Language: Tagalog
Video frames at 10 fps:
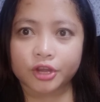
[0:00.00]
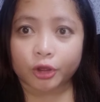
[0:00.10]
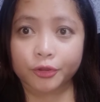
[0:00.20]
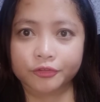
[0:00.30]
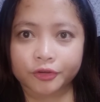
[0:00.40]

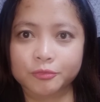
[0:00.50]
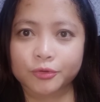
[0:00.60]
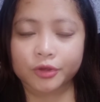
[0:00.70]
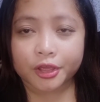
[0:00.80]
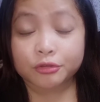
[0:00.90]
confirm ko
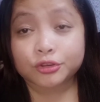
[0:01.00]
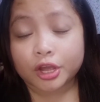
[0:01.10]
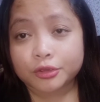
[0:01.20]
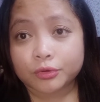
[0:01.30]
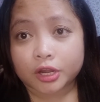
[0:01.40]
ngayon nga
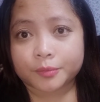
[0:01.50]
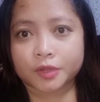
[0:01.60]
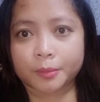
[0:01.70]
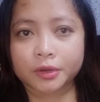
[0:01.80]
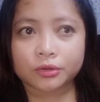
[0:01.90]
yung
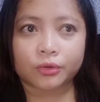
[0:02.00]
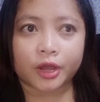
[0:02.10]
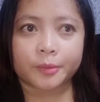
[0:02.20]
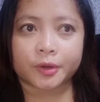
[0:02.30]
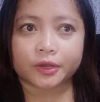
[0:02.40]
karamdaman ko,
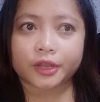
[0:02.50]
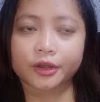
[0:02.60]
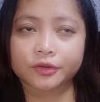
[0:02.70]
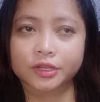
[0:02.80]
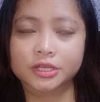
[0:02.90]

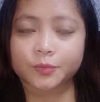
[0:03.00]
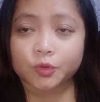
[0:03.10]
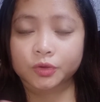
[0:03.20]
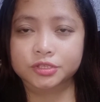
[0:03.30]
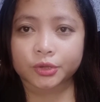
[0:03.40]
hyperthyroidism,
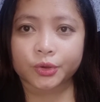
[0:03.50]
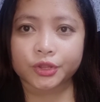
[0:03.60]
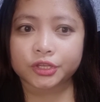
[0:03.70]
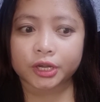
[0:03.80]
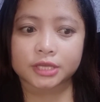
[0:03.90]
toxic
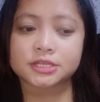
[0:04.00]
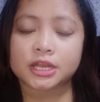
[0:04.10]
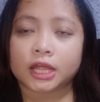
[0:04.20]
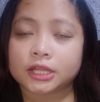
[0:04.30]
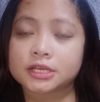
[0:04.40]
goiter, kasi
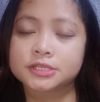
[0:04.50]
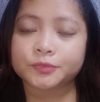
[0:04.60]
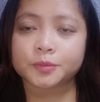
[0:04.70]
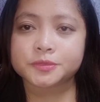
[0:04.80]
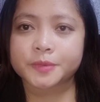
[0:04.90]
lahat ng
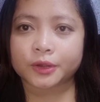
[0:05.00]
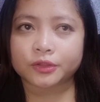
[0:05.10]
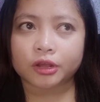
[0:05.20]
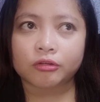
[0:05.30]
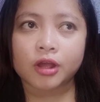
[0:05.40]
symptoms meron
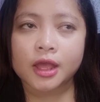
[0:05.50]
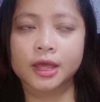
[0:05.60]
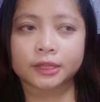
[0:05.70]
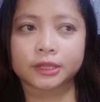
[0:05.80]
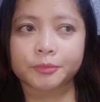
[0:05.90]
ako.
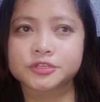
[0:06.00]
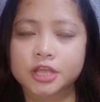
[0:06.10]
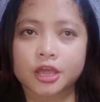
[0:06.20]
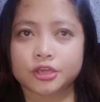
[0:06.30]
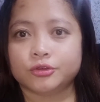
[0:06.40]
Tapos,
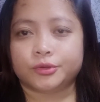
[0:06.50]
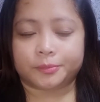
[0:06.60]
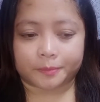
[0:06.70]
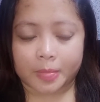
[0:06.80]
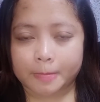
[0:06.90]
yun,
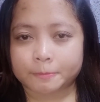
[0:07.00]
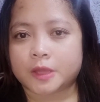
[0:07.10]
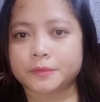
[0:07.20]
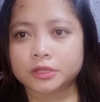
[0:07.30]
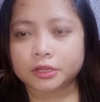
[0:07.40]

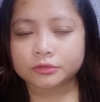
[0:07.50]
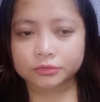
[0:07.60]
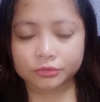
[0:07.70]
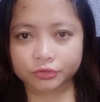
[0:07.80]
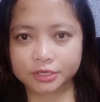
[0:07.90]
sabi ng
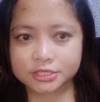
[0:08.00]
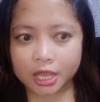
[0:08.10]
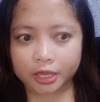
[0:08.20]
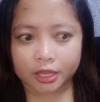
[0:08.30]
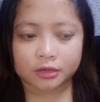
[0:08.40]
doktor sa
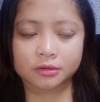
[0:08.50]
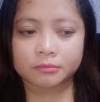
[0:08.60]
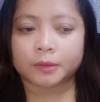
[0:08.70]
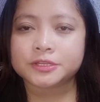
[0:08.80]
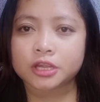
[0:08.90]
akin,
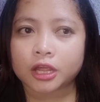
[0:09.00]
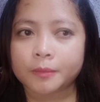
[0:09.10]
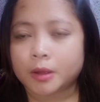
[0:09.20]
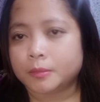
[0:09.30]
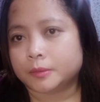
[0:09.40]
magpa-check up
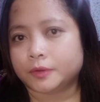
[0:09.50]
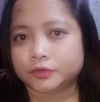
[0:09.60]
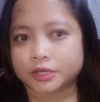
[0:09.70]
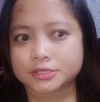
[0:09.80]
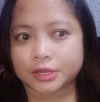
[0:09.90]
ka,
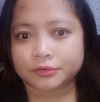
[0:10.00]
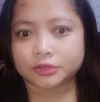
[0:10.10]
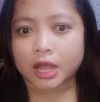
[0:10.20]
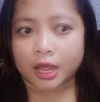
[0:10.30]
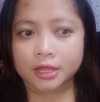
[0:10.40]
magpa-ultrasound
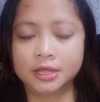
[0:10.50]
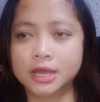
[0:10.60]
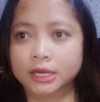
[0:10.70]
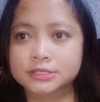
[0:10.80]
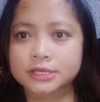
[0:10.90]
ka.
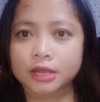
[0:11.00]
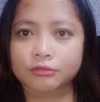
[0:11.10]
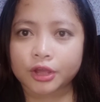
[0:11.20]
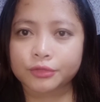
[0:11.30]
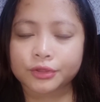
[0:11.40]
Kasi nga kung
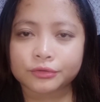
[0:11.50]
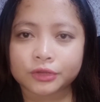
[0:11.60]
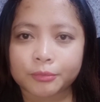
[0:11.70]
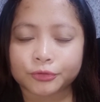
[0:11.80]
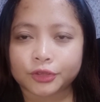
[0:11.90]
ano-anong
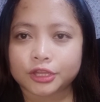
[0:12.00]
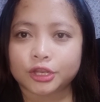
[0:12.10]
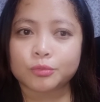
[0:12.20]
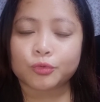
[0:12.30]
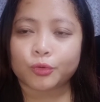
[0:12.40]
gamot yung
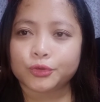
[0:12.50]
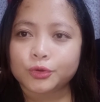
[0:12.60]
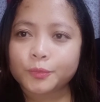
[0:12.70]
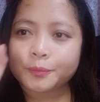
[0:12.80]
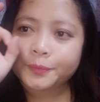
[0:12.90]
ininom ko, yung,
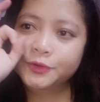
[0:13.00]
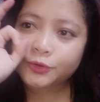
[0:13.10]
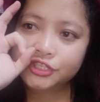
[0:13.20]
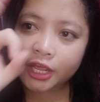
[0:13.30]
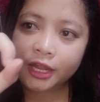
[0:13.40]
yung
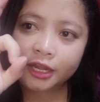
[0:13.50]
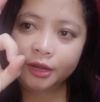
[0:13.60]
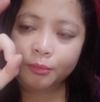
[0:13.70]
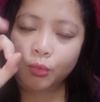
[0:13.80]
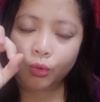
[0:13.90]
cherry
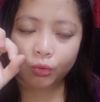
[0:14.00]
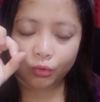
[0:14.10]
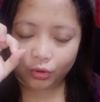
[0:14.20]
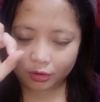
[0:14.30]
na bukol,